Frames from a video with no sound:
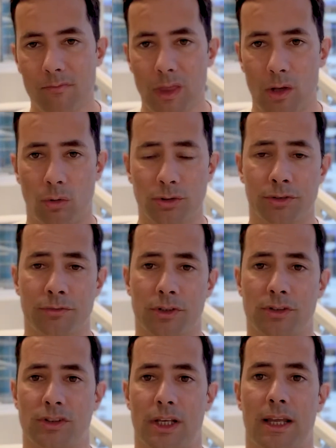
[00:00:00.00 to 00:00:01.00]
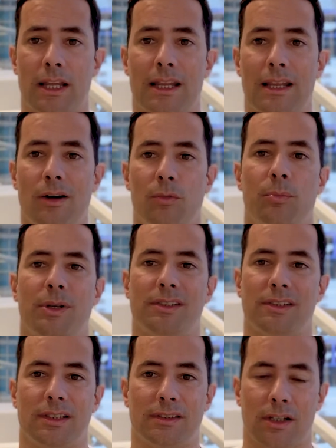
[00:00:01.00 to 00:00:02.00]
onde você não
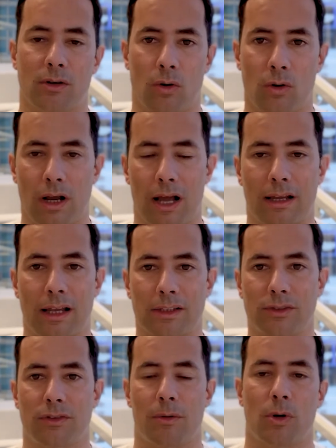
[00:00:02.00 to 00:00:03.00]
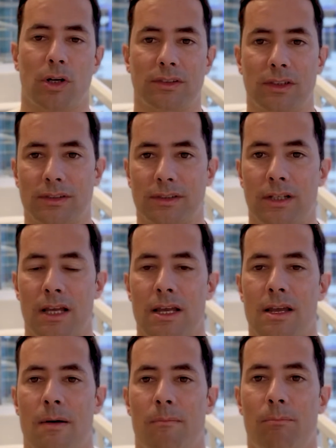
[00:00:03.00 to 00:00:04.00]
precisa colocar aquelas famosas
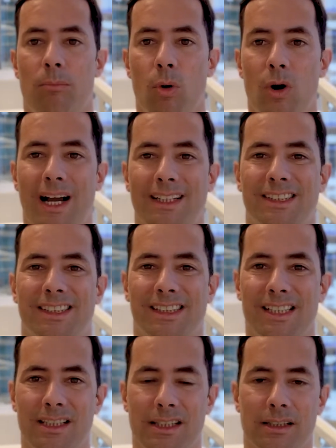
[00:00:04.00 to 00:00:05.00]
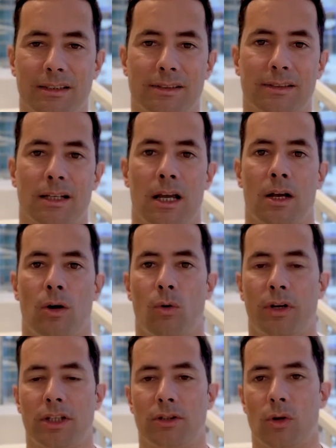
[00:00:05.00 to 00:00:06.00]
borrachinhas, o
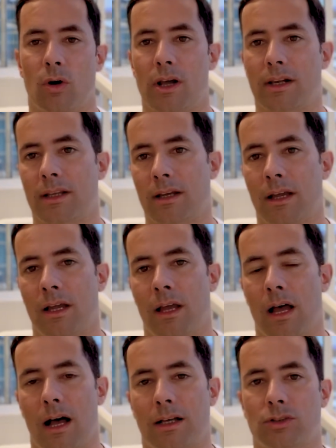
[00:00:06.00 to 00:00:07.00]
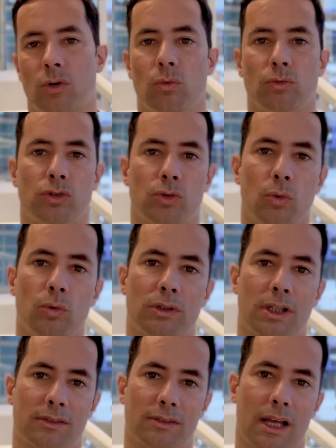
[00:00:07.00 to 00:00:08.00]
que torna as
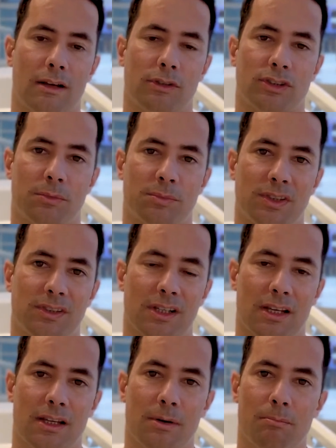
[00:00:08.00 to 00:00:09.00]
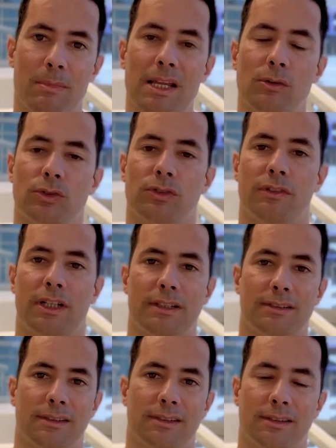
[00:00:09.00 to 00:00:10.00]
consultas, né? Você precisa ir menos
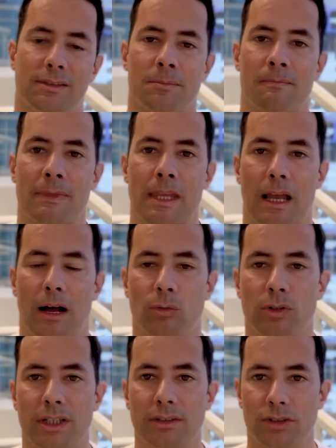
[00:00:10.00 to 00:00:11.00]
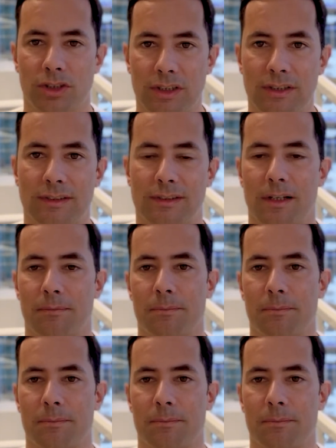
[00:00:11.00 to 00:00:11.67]
vezes ao dentista.